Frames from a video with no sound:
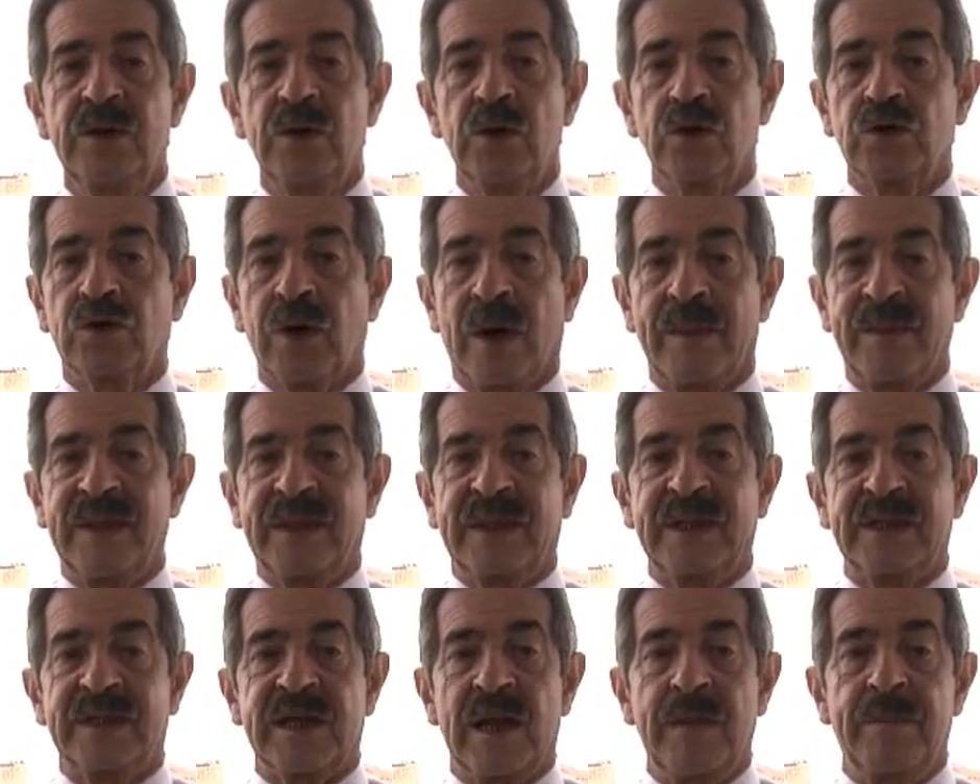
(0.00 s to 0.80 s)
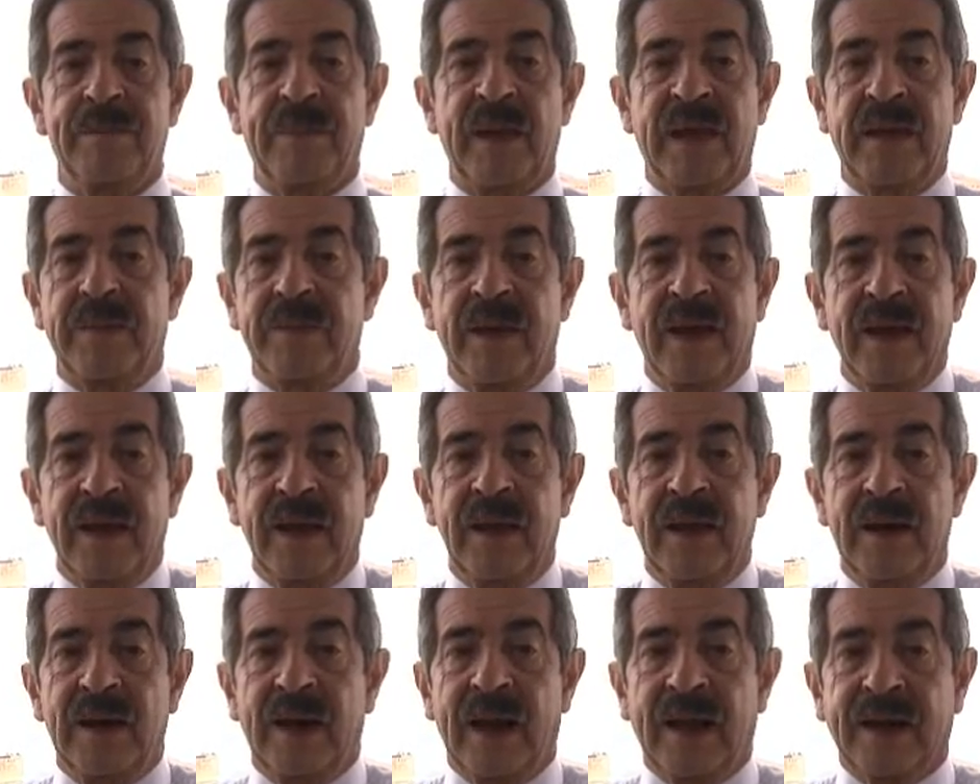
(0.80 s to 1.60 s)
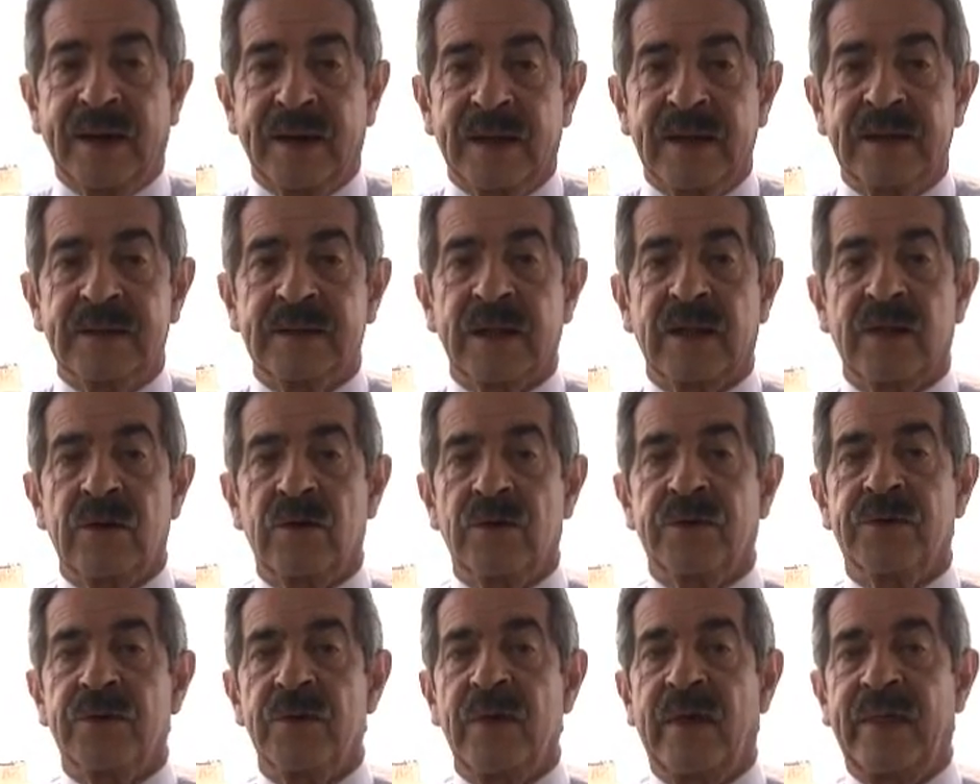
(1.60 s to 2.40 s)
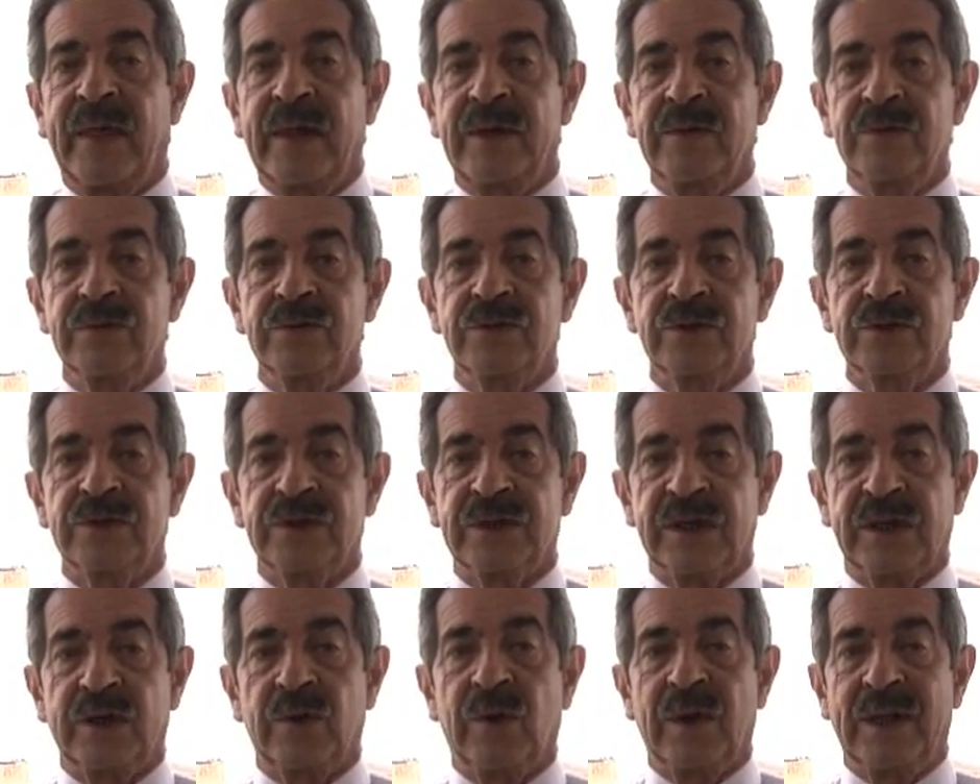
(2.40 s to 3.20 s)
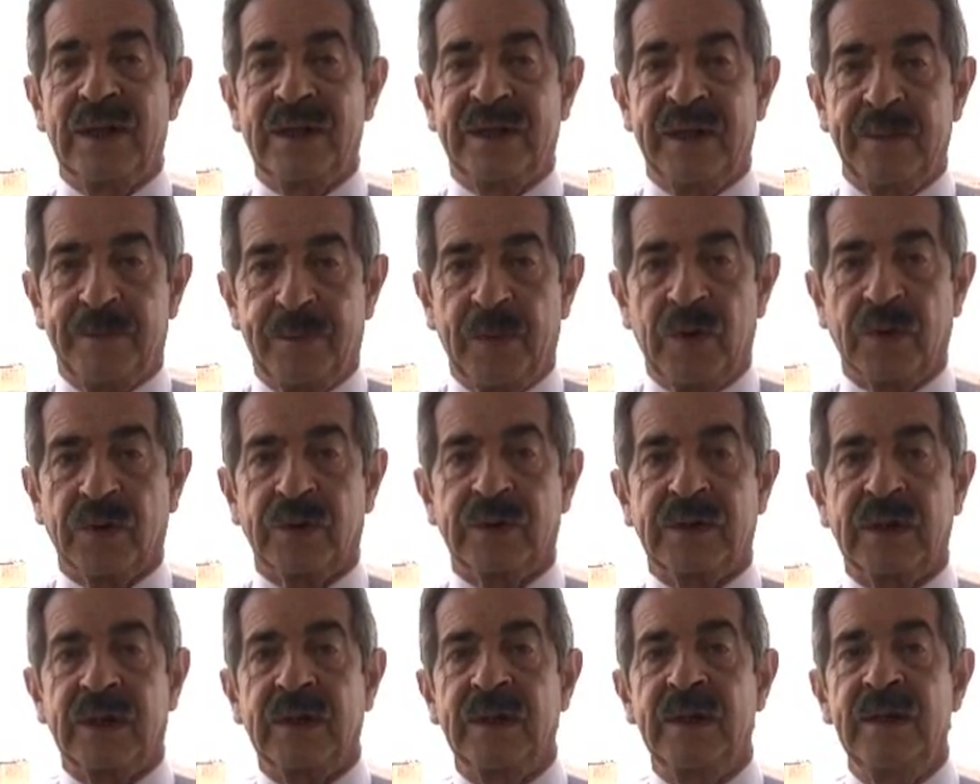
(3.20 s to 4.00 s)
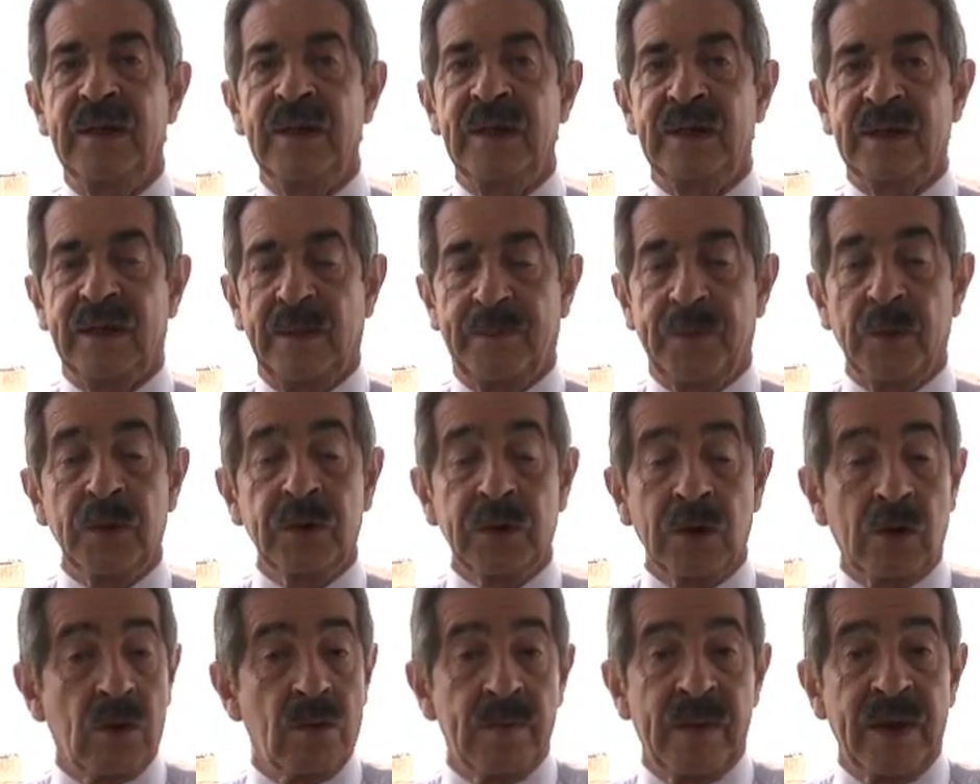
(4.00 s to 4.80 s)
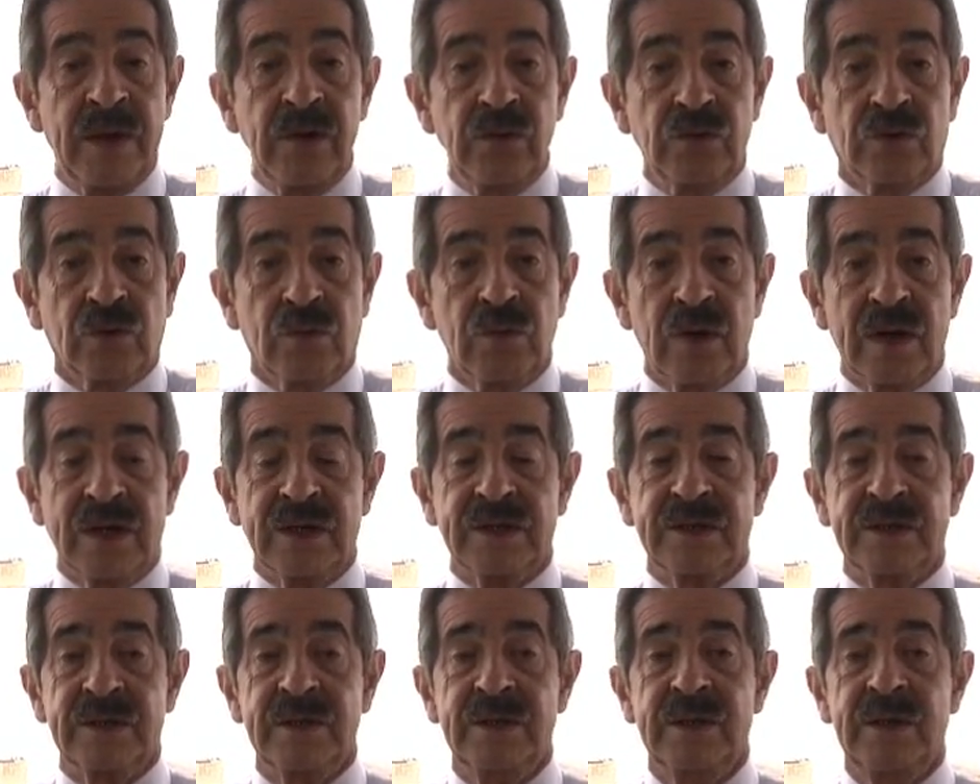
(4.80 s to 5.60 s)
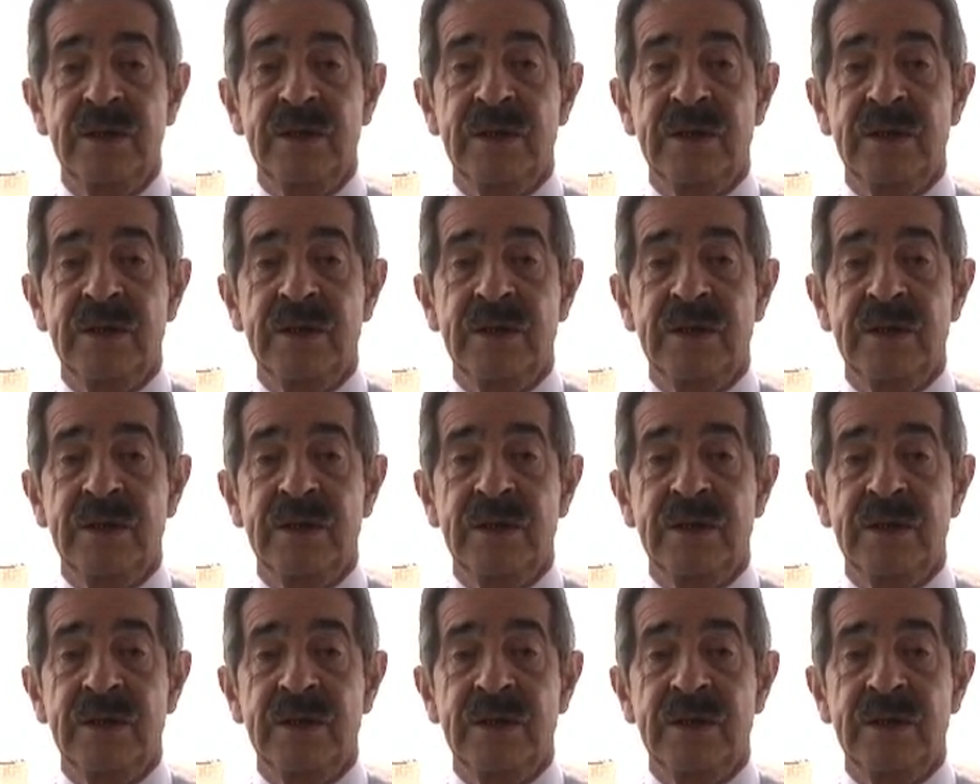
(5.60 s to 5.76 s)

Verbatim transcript: No solamente es el PIB, la renta de los ciudadanos, sino el deporte. Deporte con mayúsculas.